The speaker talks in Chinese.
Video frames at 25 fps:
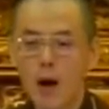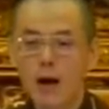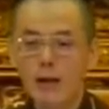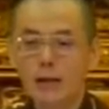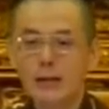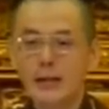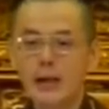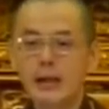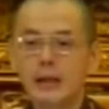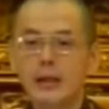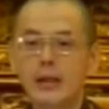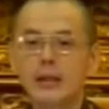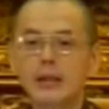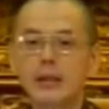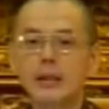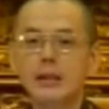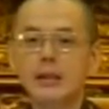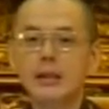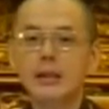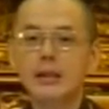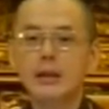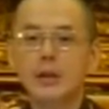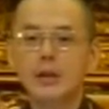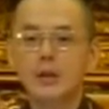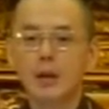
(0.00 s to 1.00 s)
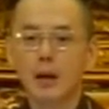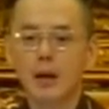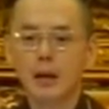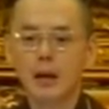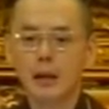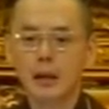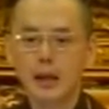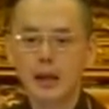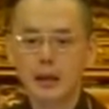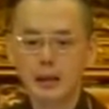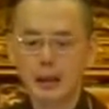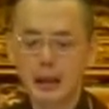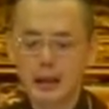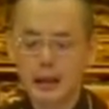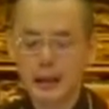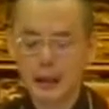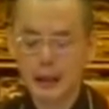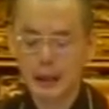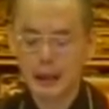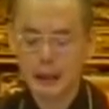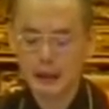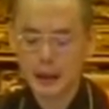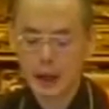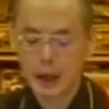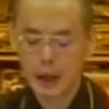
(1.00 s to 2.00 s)
网，商业金舍的网站也可
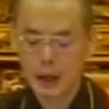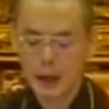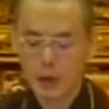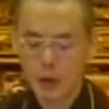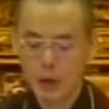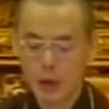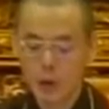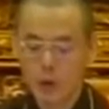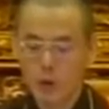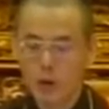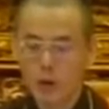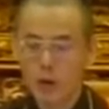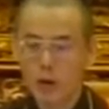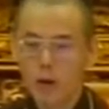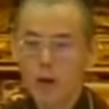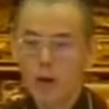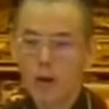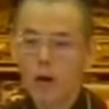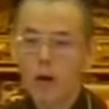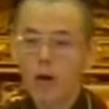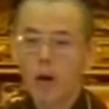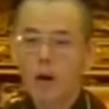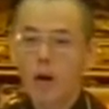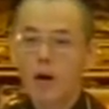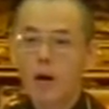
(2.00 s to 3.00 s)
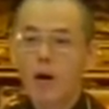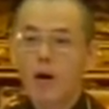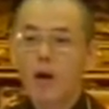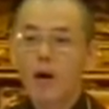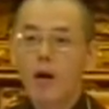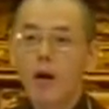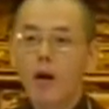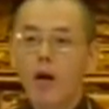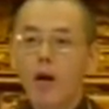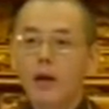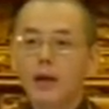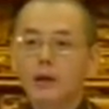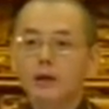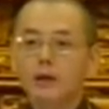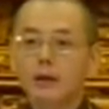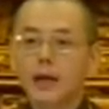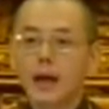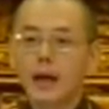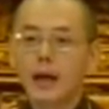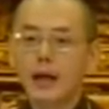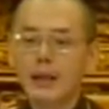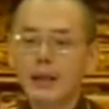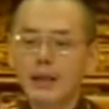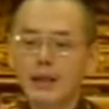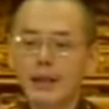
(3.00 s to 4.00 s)
以登录。
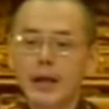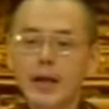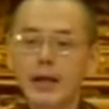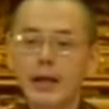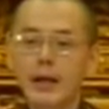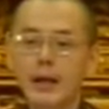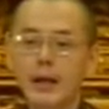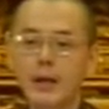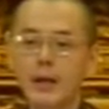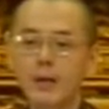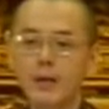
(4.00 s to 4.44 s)
那将来